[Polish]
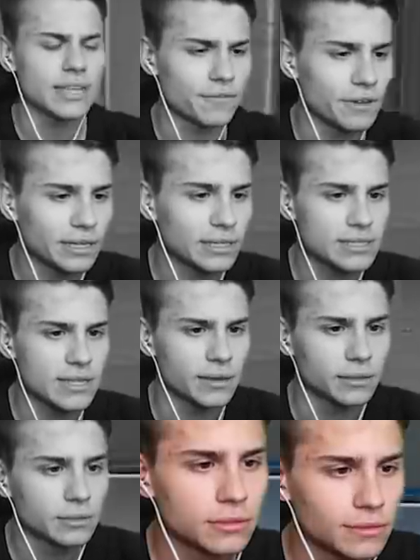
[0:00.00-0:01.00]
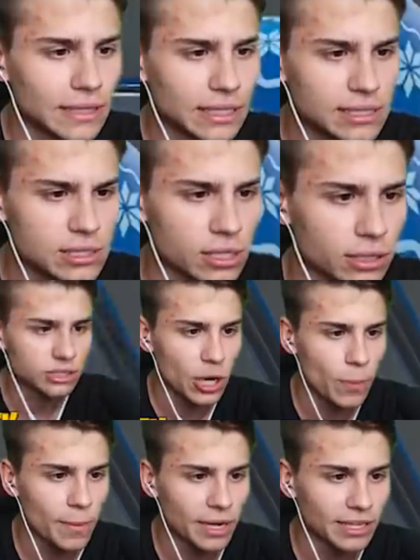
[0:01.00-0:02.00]
Nie, Vikings nie. Vikings, sorry. Chciał
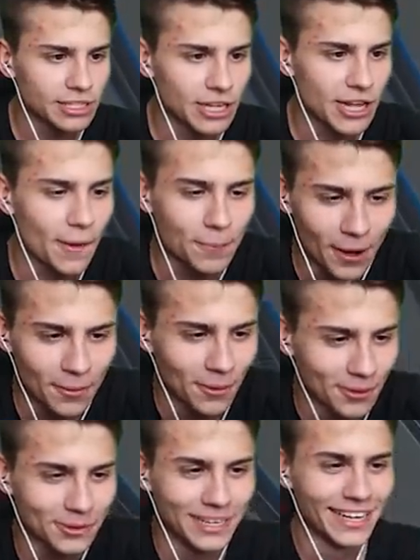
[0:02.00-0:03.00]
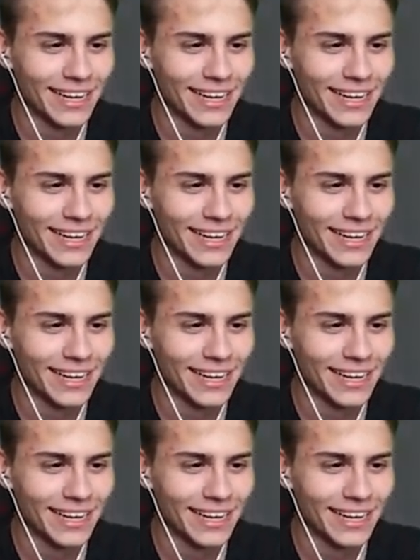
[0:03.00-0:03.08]
pomagać, ale nie pomógł.